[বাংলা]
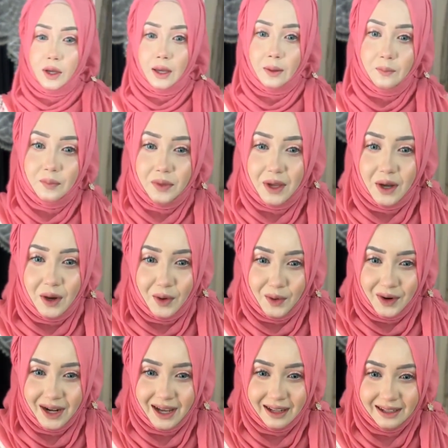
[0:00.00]
ওকে
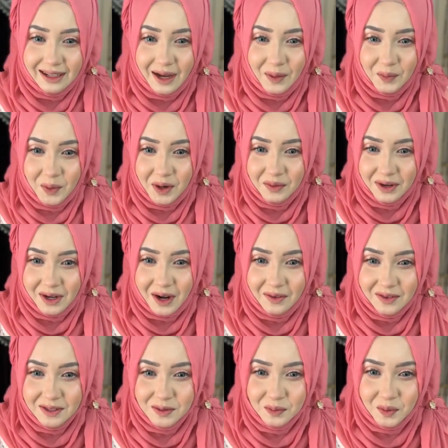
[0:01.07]
ওরে আল্লাহ আপু আমার
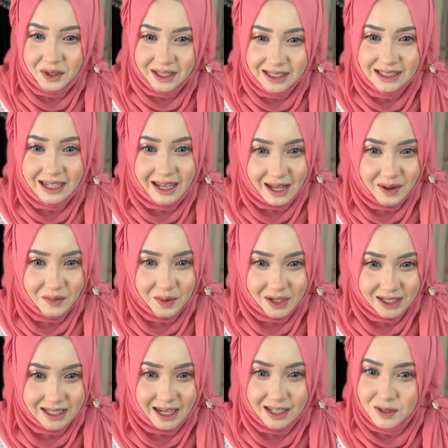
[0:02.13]
কমেন্টস পড়েছে হ্যাঁ
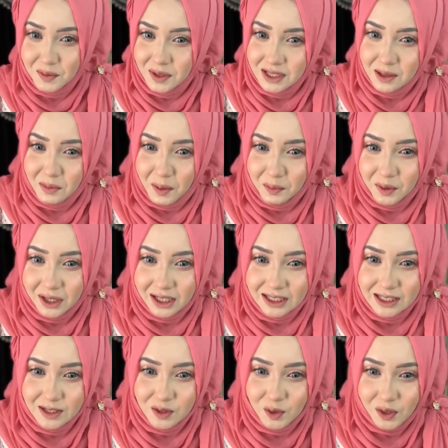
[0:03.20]
পড়েছে আসমা ইসলাম আপু
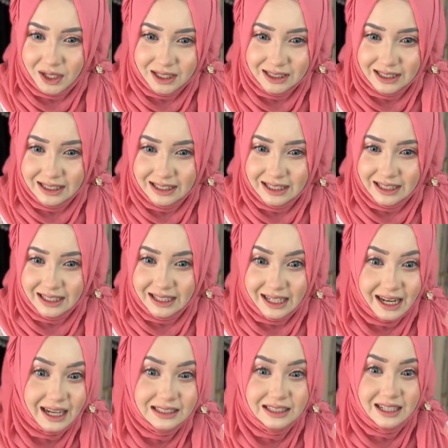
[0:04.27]
লিখেছেন চলে এসেছি
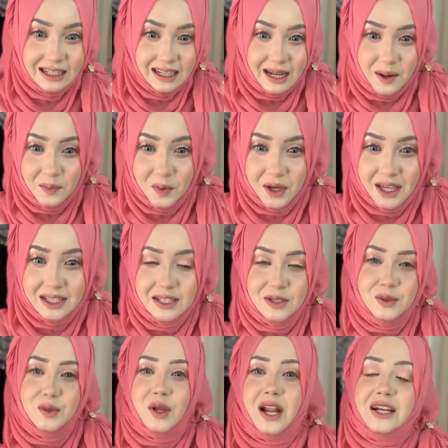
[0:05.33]
নীলাশা নীল আপু কি যে
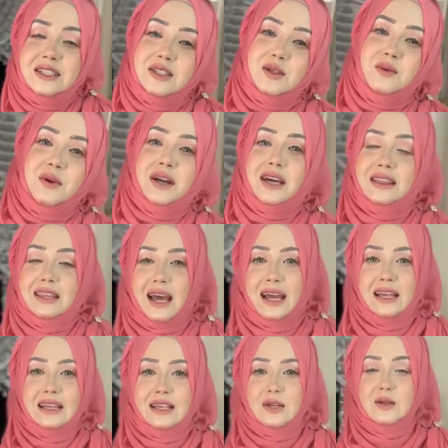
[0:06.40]
সুন্দর লাগছে তোমাকে
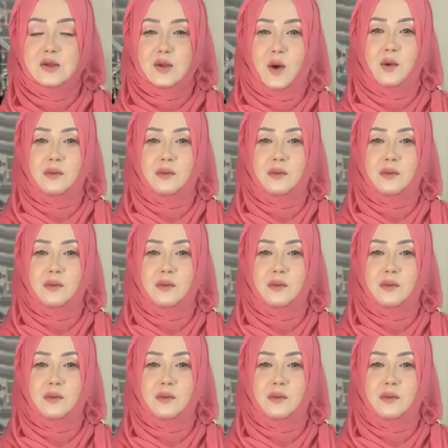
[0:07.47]
থ্যাংক ইউ